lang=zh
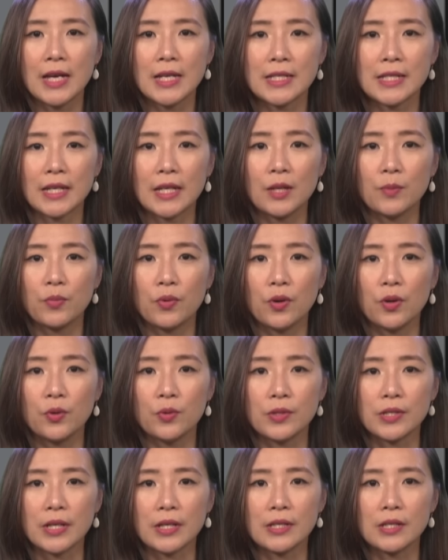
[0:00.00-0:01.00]
新一波
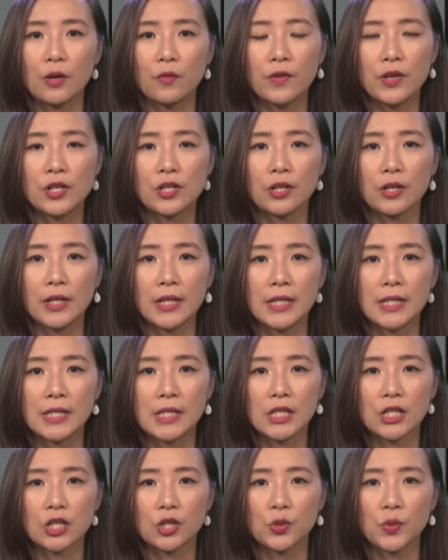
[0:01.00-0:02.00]
旅行消费者以
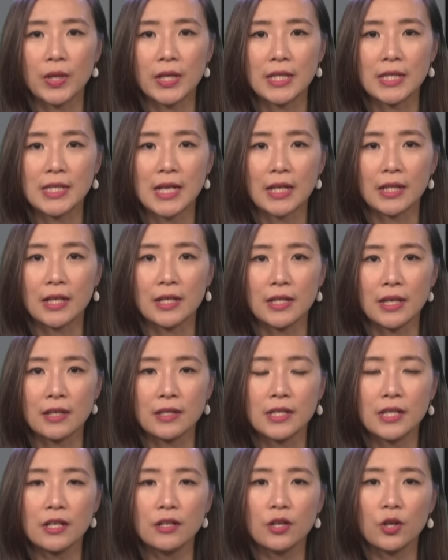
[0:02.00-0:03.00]
四十岁以下的年
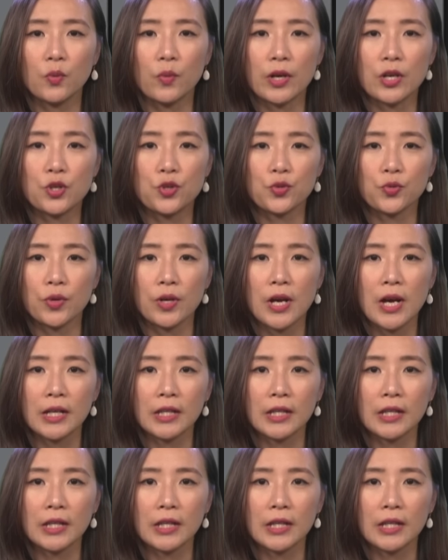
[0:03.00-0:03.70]
轻人为主，